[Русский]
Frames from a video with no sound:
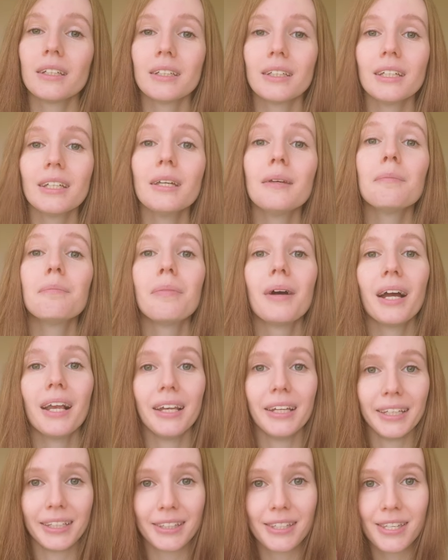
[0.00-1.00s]
И
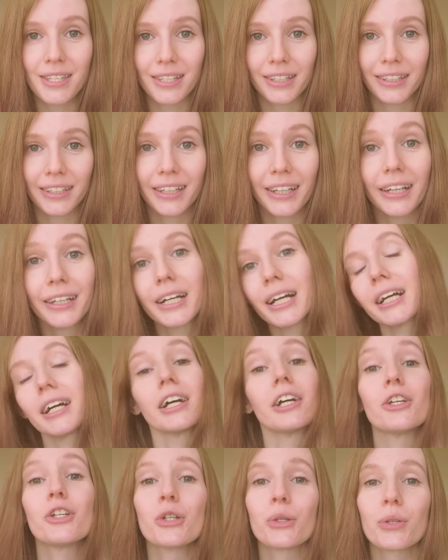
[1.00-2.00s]
болицы, или как
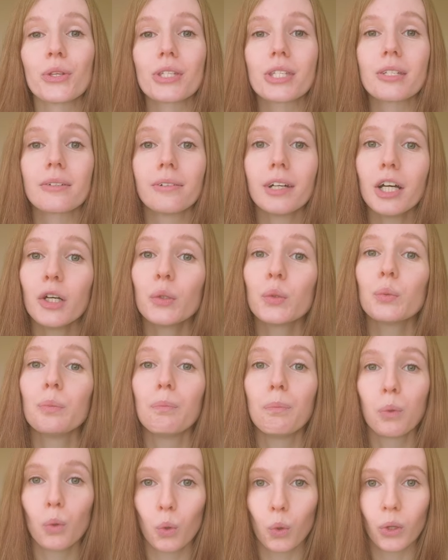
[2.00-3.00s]
их еще называют,
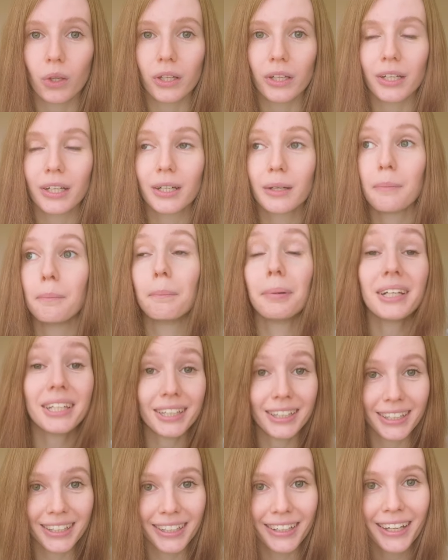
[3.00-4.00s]
булы,
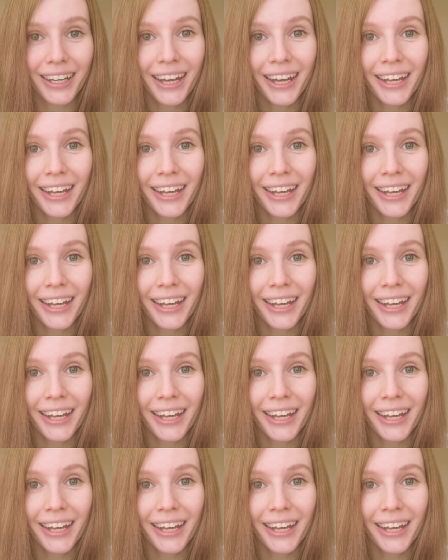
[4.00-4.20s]
быки